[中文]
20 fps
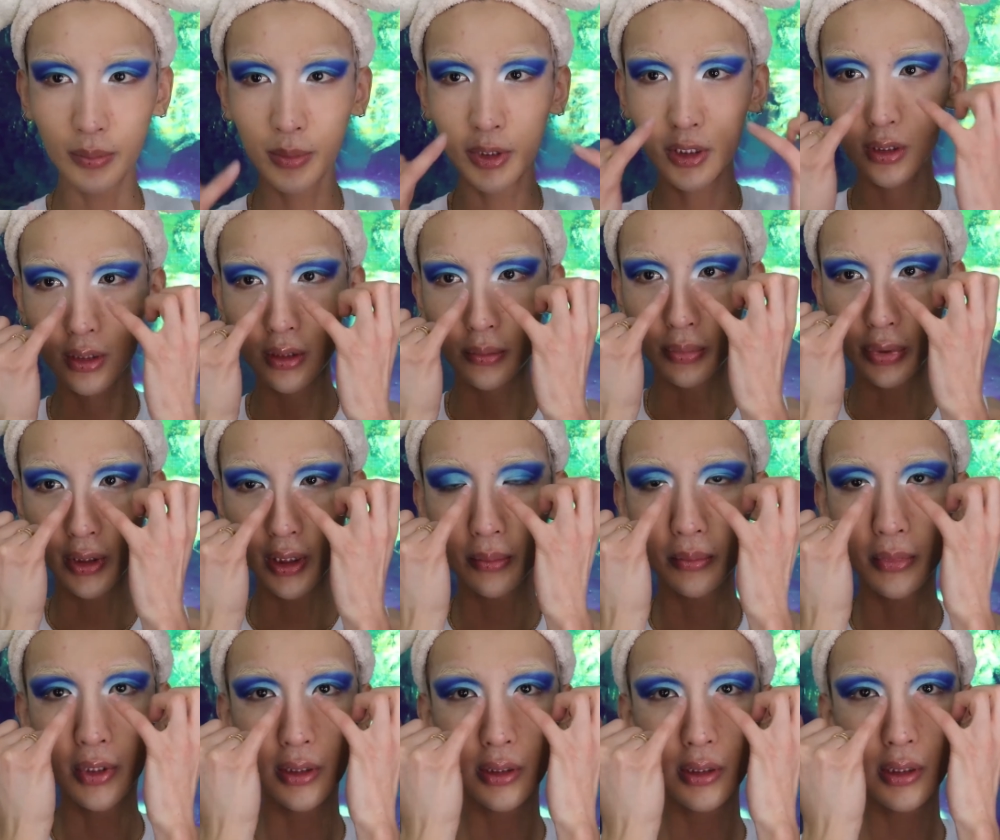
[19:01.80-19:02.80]
前面这里不太
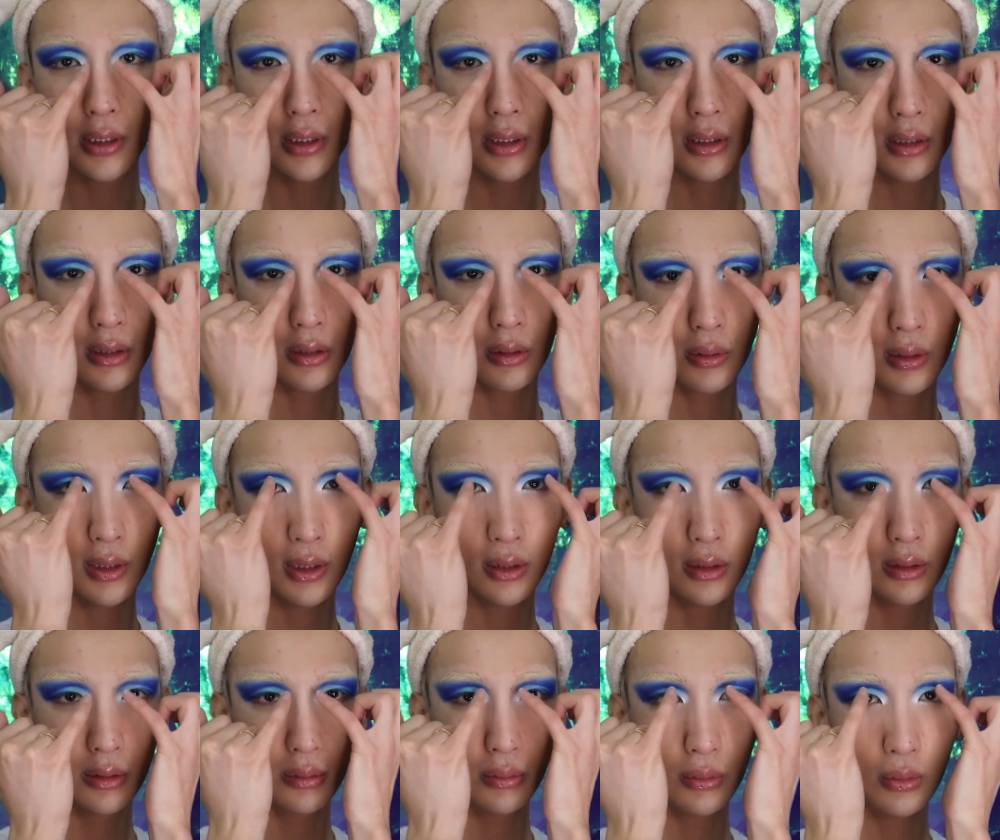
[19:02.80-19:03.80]
明显啊，画
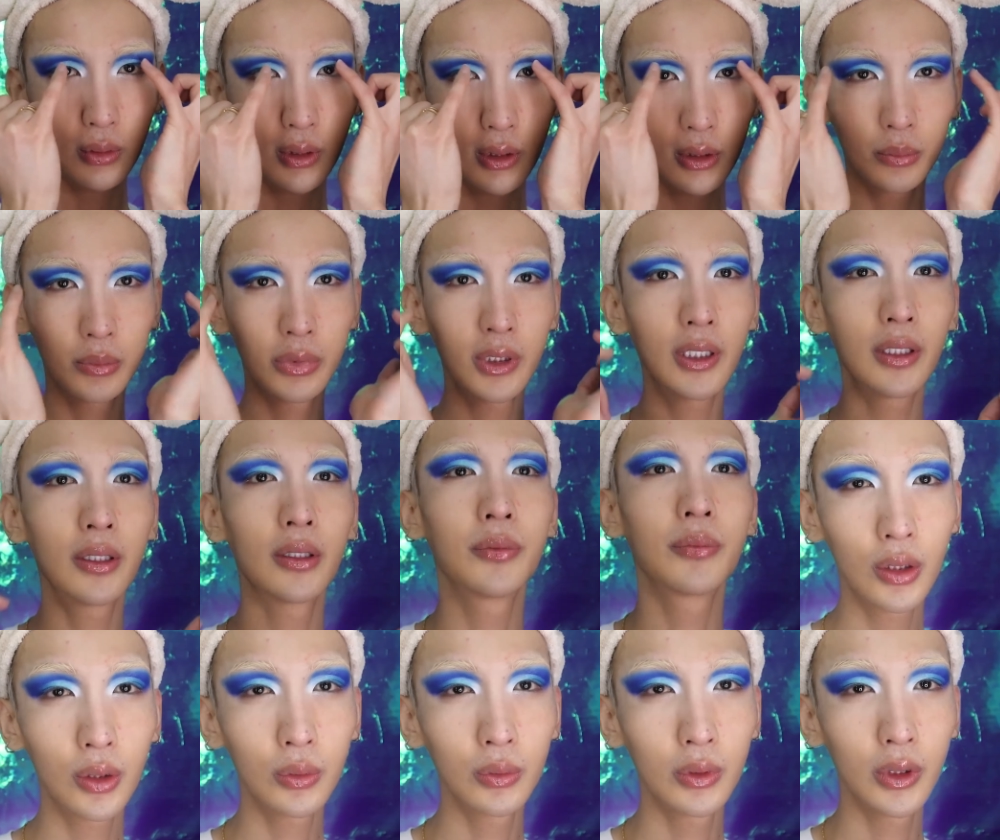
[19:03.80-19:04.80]
的我画的不太
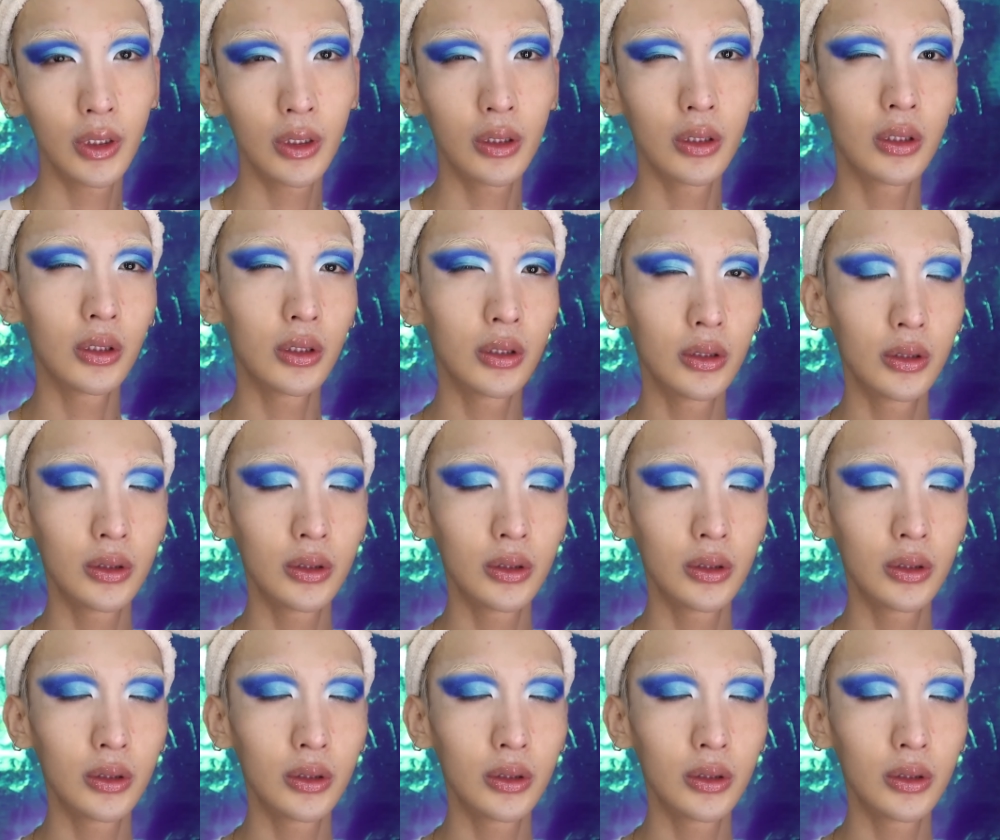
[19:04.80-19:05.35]
够那个。